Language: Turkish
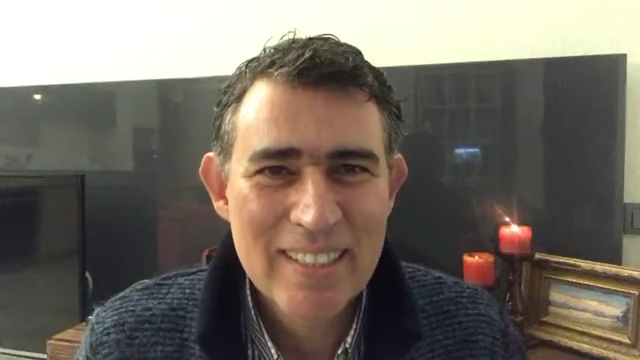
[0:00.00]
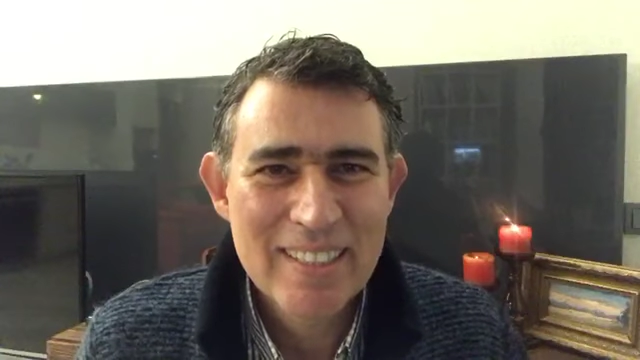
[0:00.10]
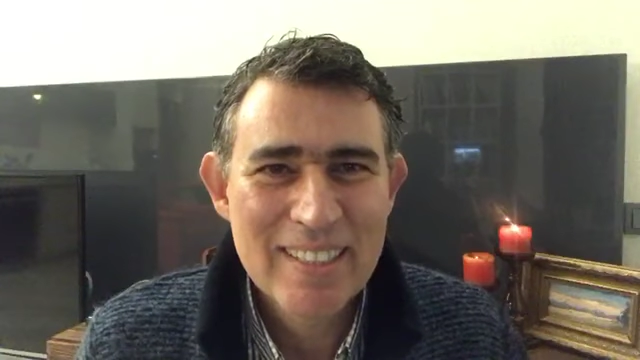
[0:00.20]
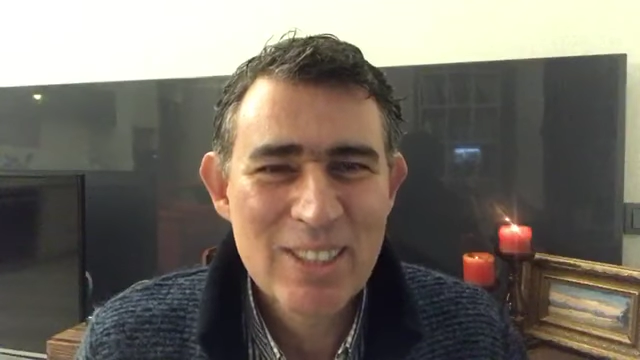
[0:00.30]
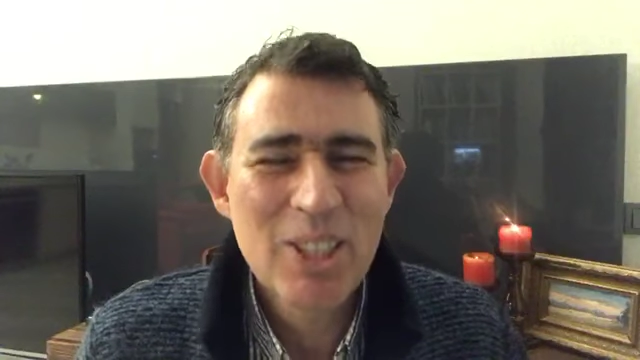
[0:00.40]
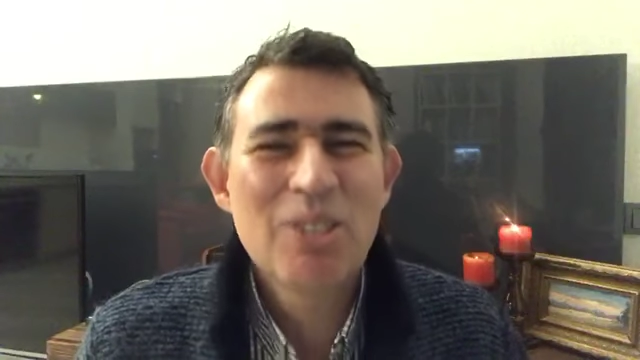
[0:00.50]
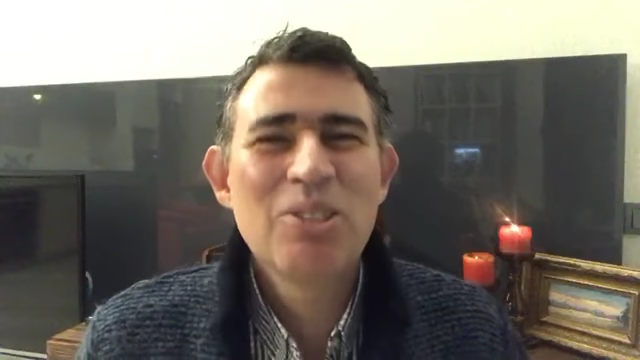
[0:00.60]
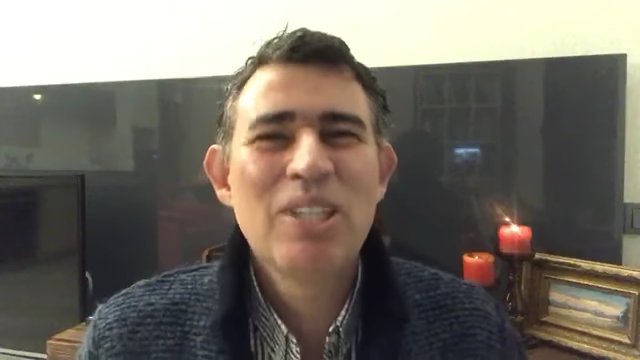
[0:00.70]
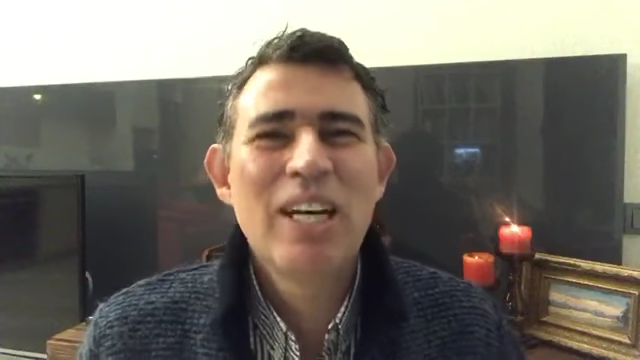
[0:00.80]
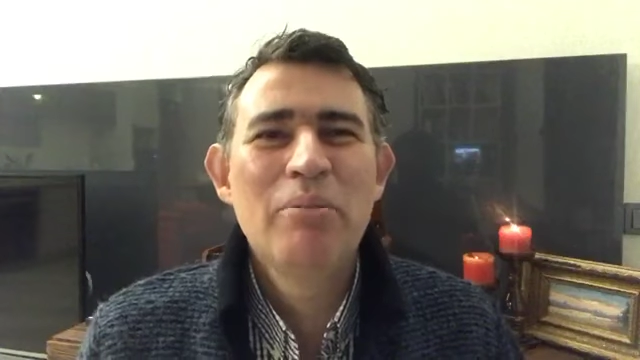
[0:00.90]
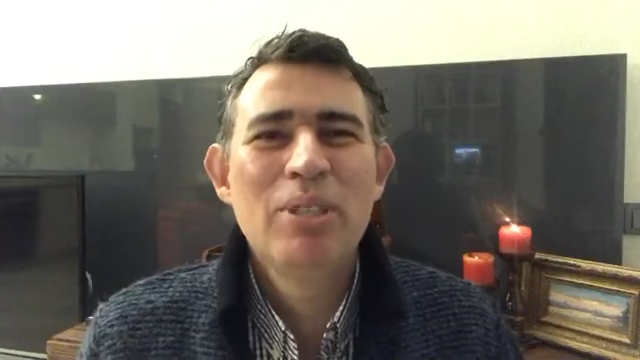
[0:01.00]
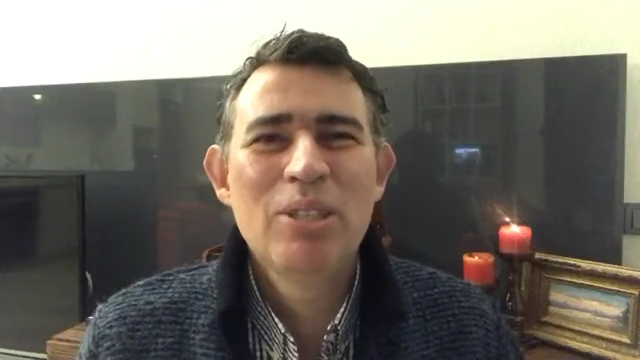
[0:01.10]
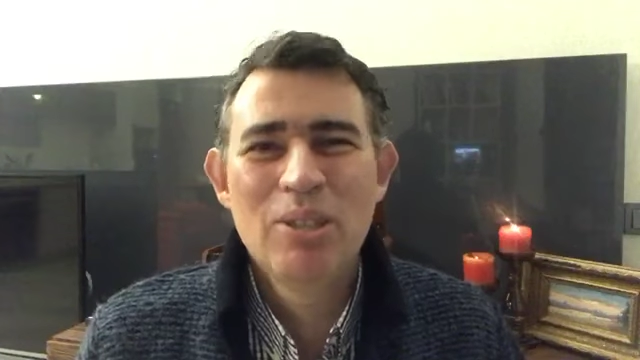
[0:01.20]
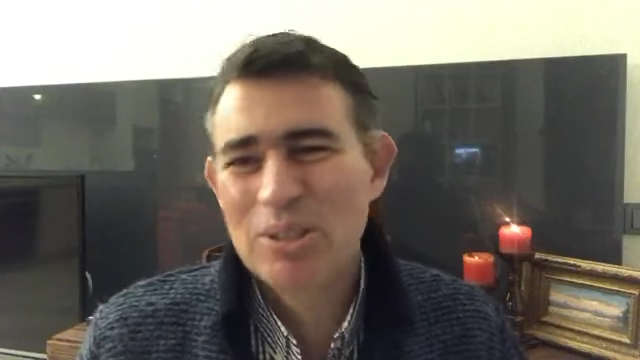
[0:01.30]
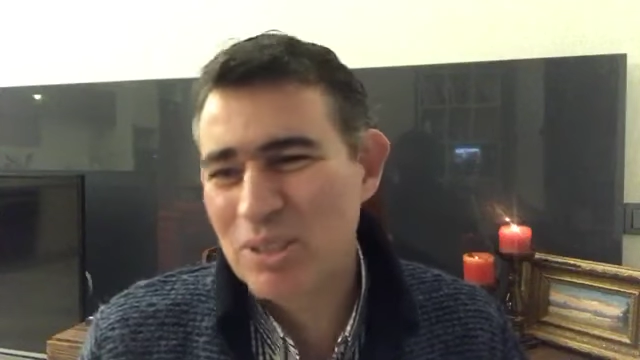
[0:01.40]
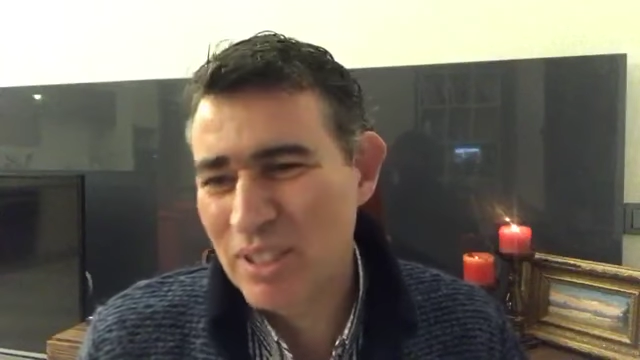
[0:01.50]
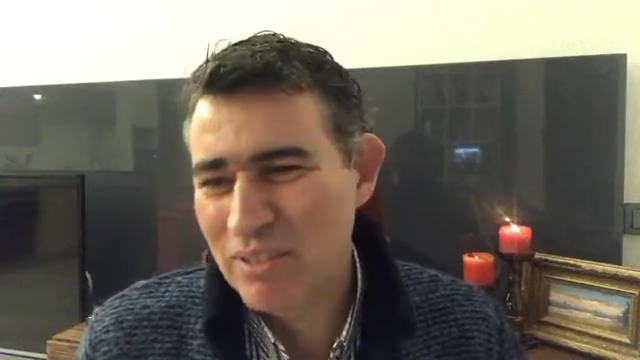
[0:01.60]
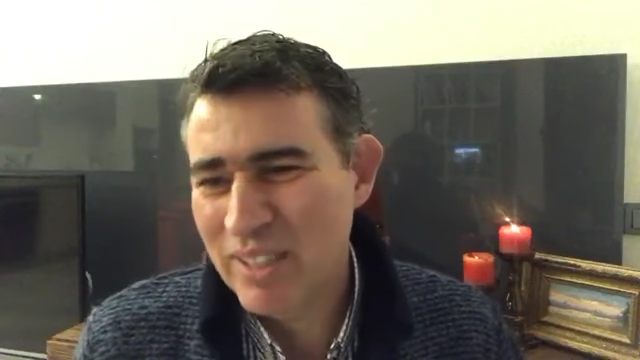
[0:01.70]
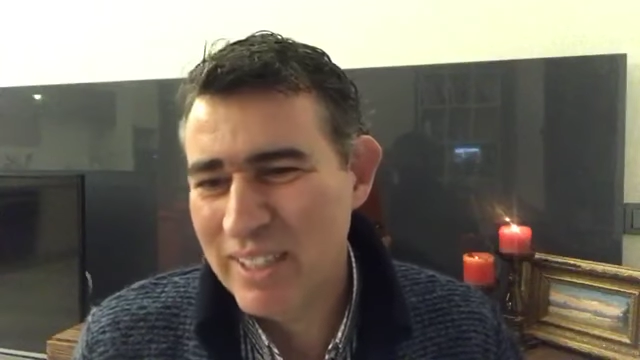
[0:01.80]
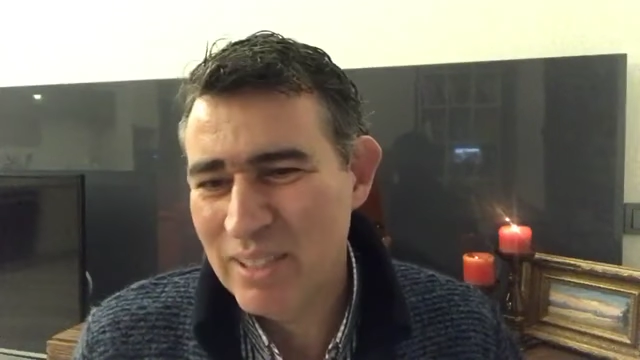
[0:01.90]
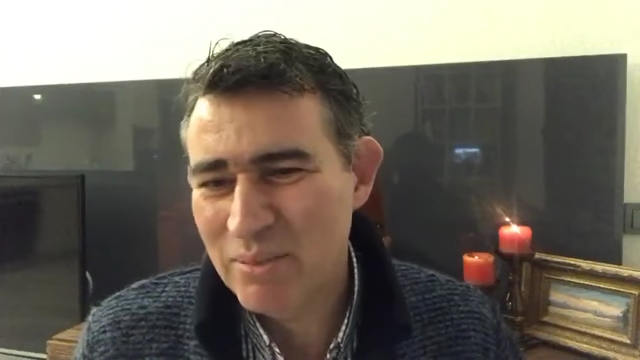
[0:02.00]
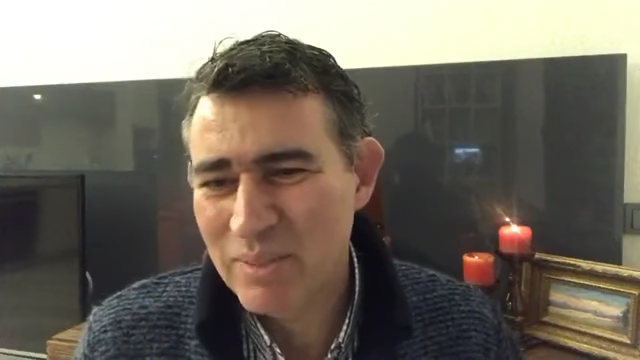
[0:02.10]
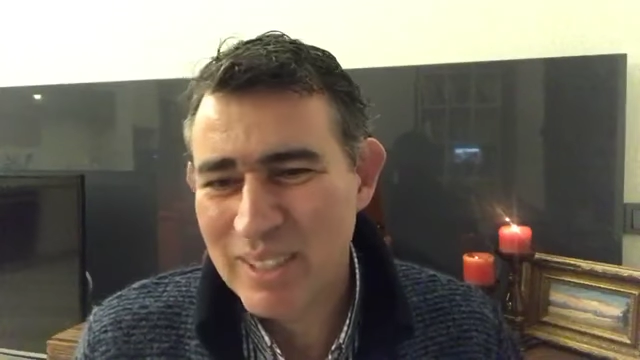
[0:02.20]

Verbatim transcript: Ee, çok güzel bir yıl olsun efendim.